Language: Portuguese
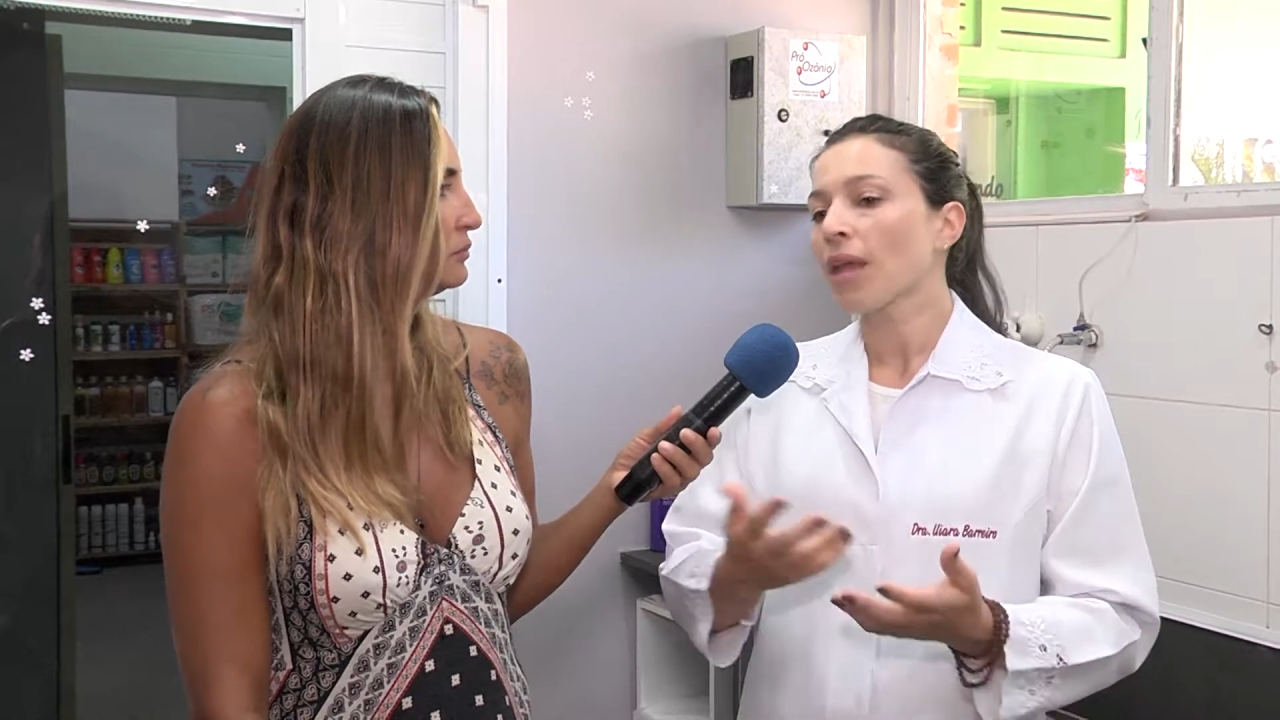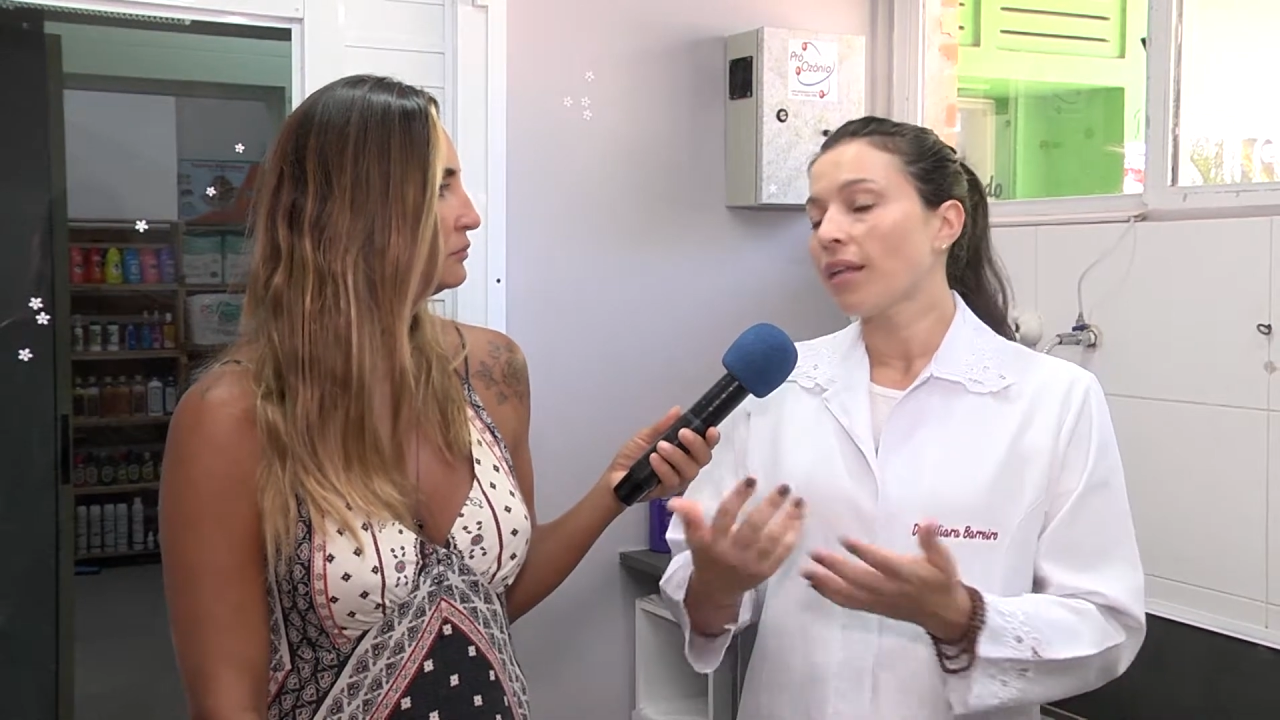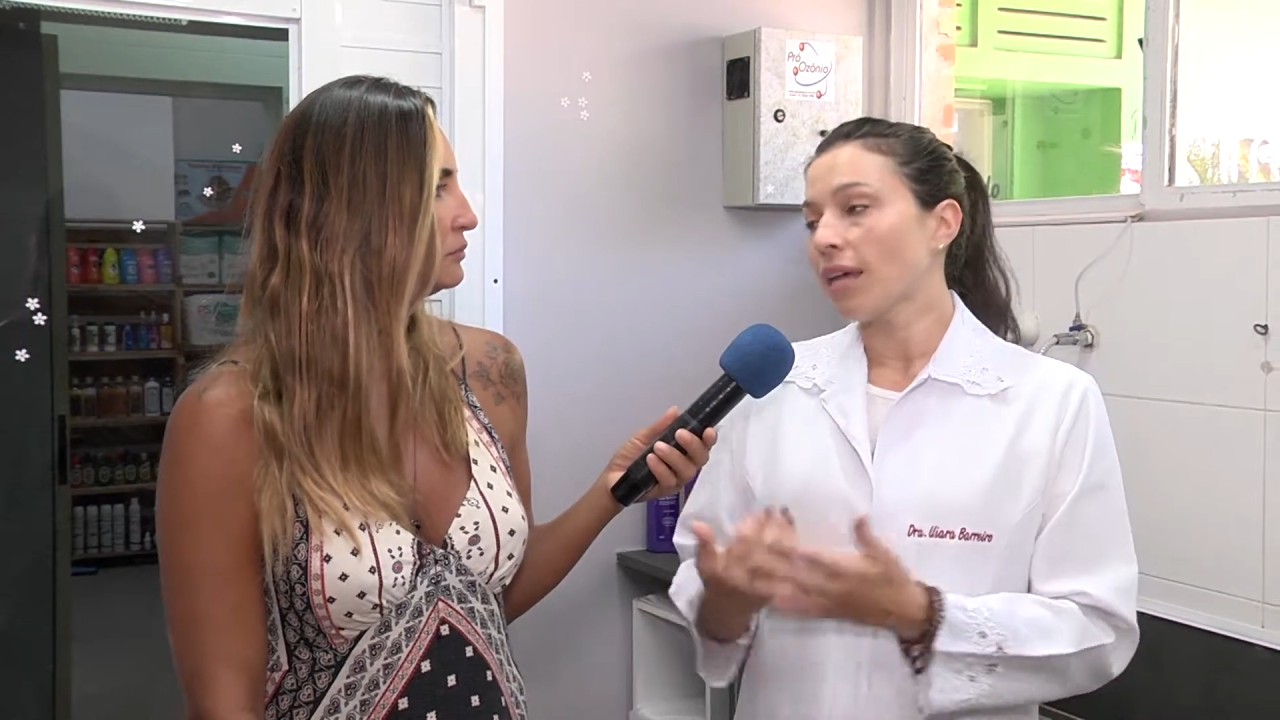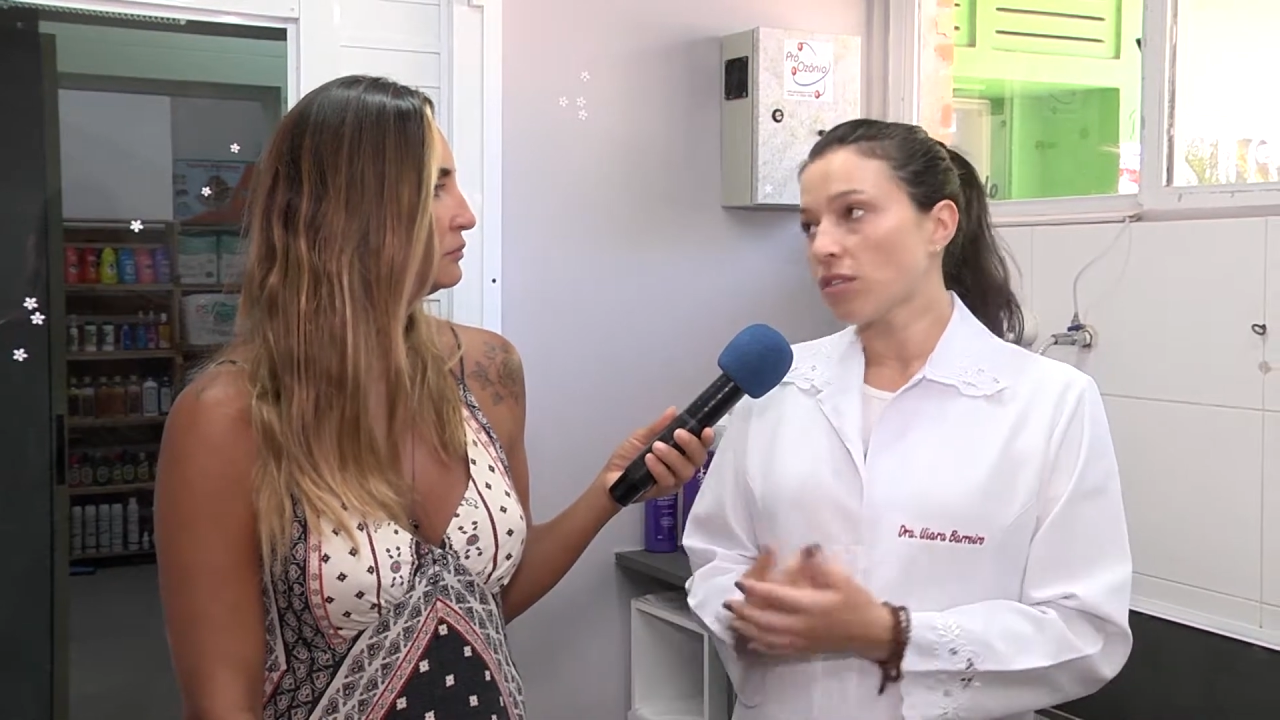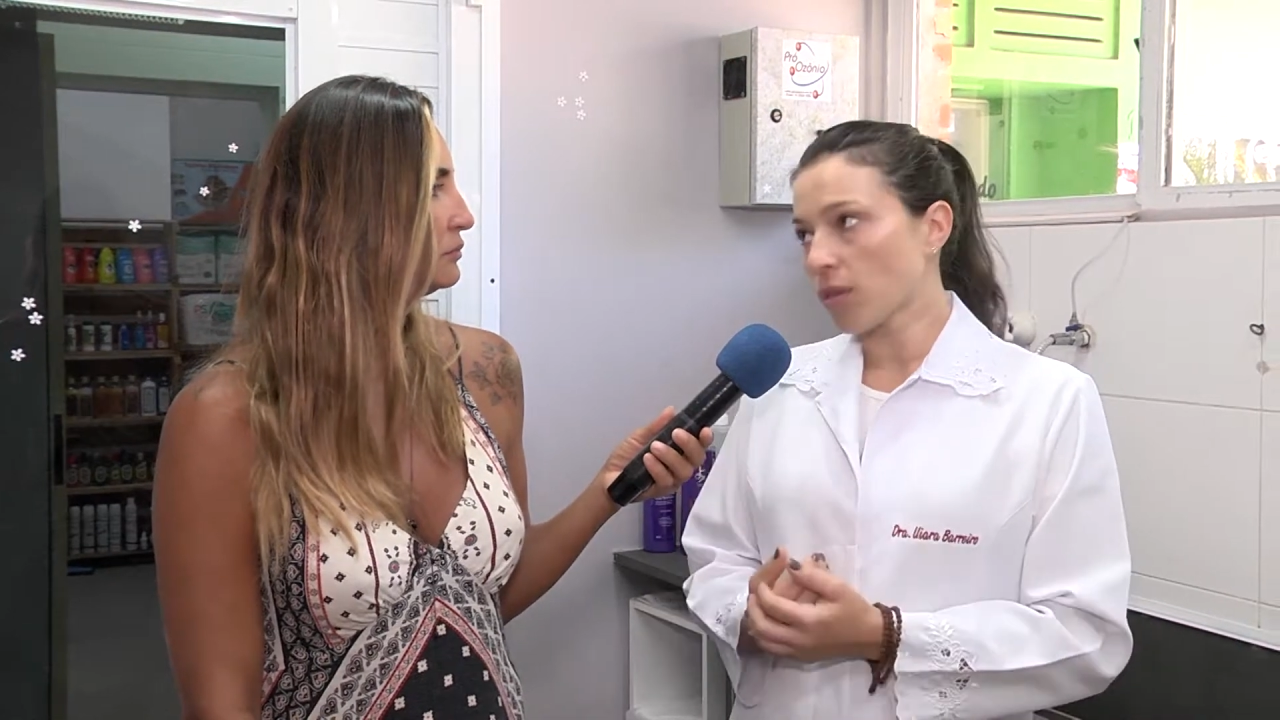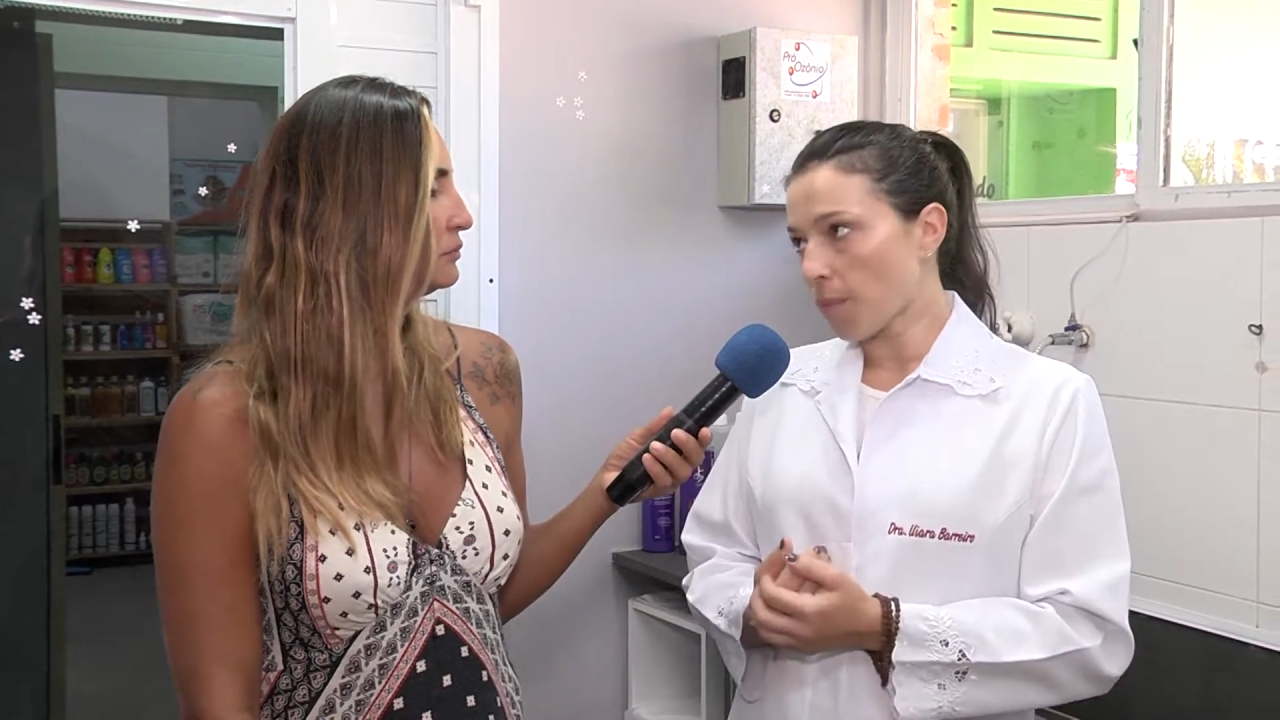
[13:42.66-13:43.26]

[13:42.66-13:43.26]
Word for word: nas